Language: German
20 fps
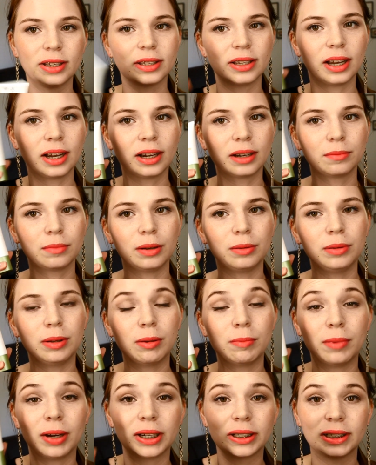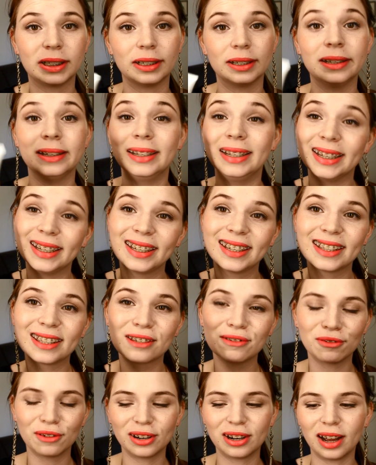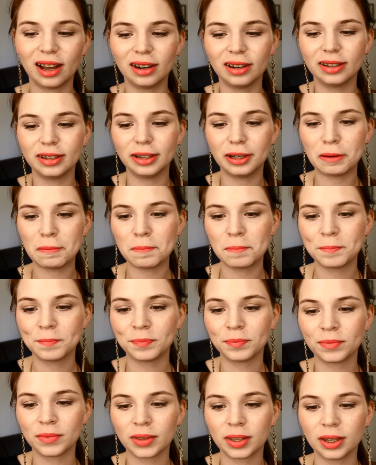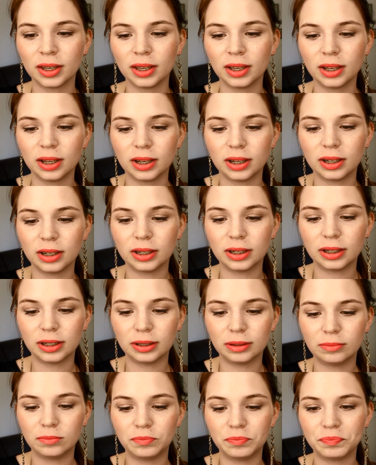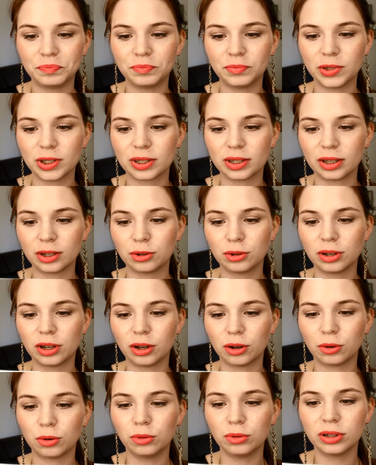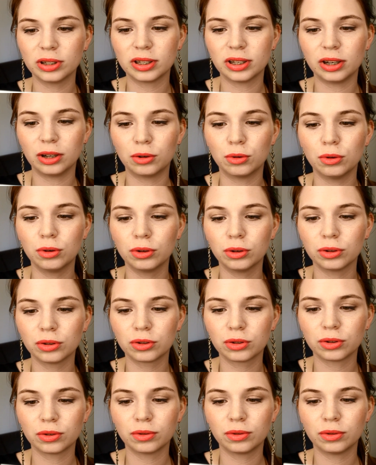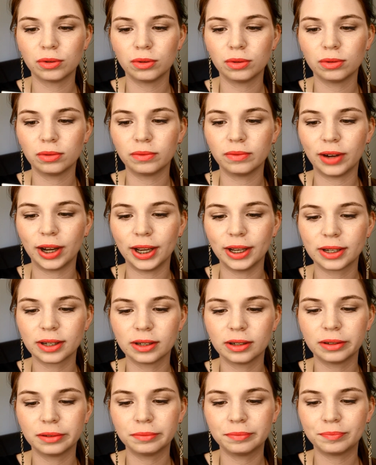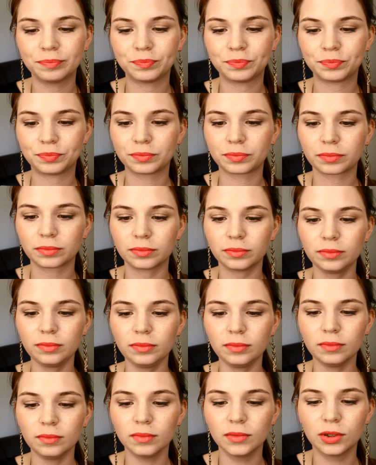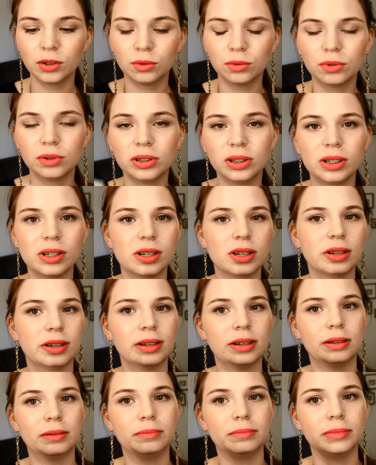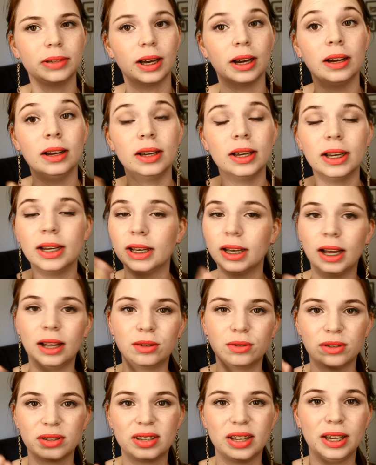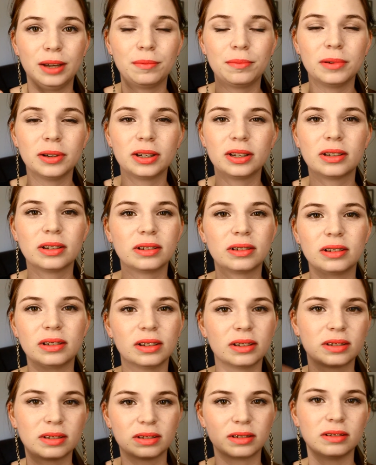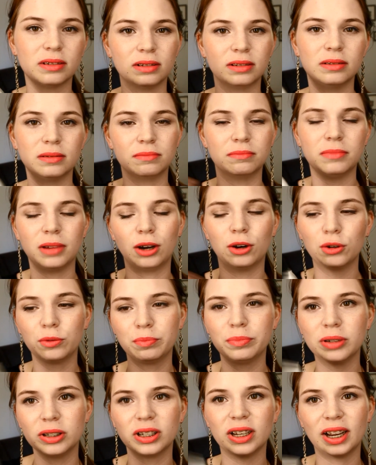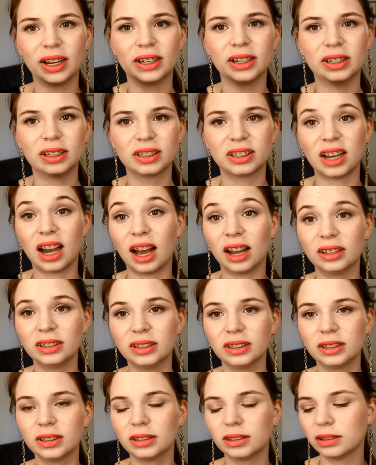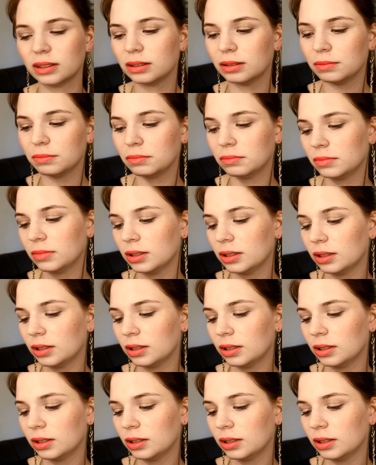sagen, bei mir macht er nichts von alledem. Ähm, ist natürlich auch ohne Silikone und so weiter. Und ähm, ja, also es ebnet das ähm, Hautbild eigentlich gar nicht ähm,